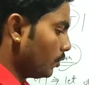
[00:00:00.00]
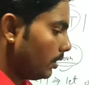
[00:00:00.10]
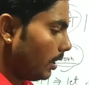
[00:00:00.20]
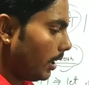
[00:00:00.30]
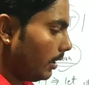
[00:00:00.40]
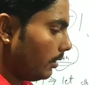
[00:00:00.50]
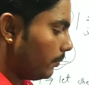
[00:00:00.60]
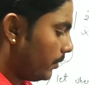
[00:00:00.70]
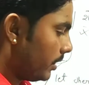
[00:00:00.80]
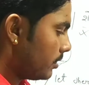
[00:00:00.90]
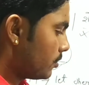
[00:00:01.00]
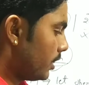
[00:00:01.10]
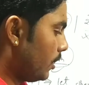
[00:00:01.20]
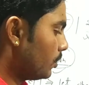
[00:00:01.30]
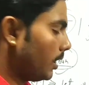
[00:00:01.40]
क्योंकि ऑल वर्ड्स
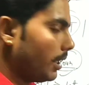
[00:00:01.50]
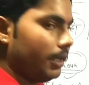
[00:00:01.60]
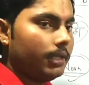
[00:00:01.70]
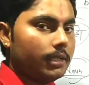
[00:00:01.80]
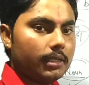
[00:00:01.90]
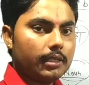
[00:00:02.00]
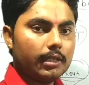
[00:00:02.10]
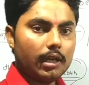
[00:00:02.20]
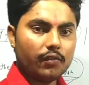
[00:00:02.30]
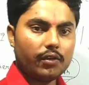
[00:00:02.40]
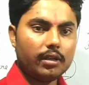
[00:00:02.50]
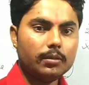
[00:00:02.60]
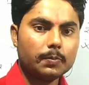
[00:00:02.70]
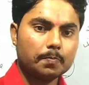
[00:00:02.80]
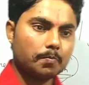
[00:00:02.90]
क्या होता है यहाँ
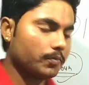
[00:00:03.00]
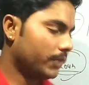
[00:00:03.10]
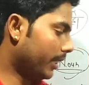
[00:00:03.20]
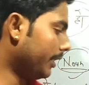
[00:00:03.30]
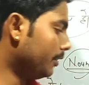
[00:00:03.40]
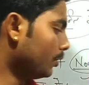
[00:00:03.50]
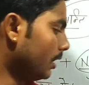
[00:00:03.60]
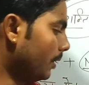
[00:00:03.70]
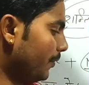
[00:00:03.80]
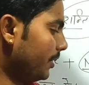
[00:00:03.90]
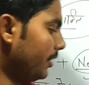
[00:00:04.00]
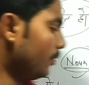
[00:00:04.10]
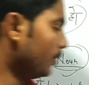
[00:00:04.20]
पर दया ही होता है फिटी ही